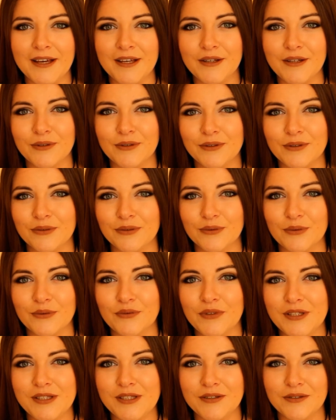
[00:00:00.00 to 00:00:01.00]
И вот
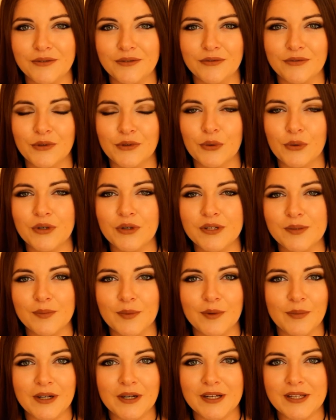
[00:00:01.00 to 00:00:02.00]
увидев в
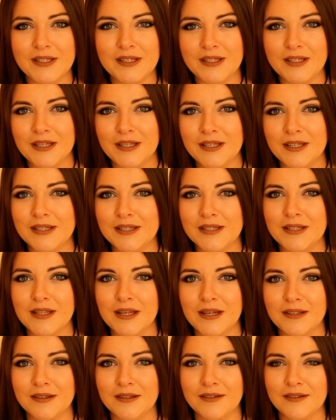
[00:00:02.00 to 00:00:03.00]
Космо магазине
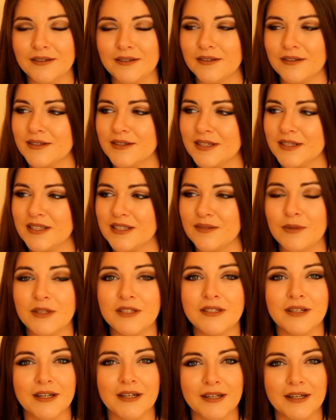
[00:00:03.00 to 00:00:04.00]
стенд э, с
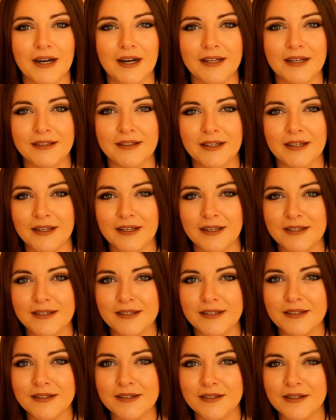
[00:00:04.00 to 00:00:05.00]
косметикой от
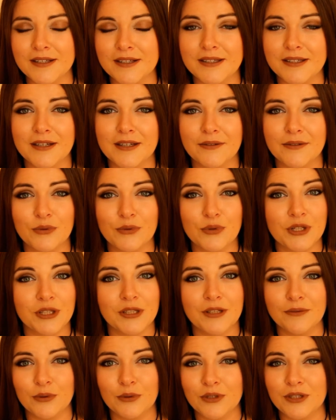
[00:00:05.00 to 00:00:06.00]
Essence, хотя я его уже
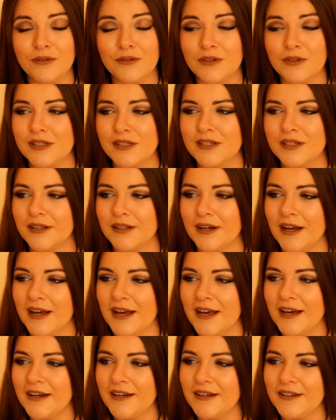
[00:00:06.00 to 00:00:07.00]
давно не видела,
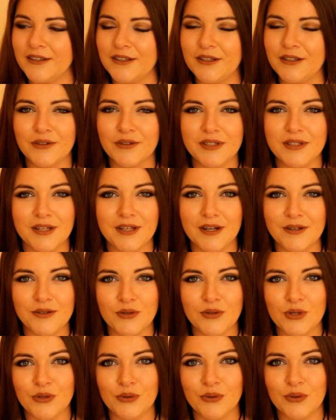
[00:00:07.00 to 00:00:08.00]
и вот
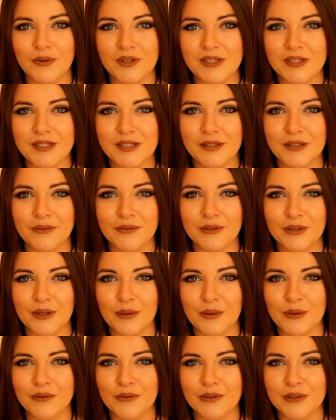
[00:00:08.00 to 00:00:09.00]
сразу же ухватила вот
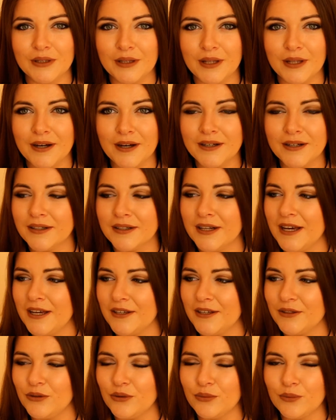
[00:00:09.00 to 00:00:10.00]
такой вот лак,
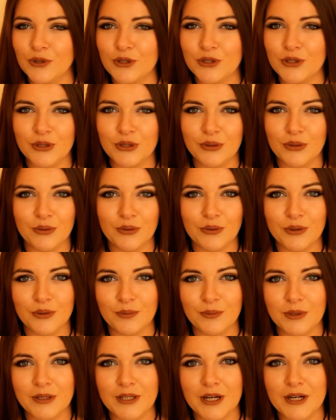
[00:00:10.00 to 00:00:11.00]
и думаю, что он
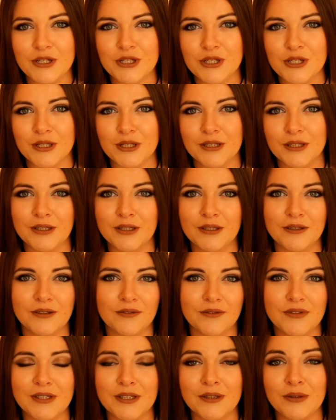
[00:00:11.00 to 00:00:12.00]
мне так же, как
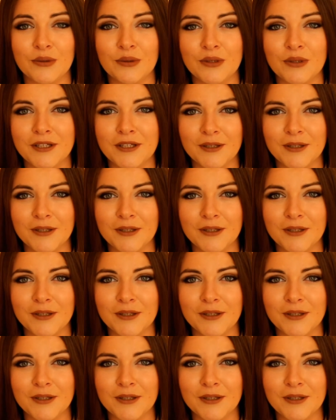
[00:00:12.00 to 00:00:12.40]
и все другие,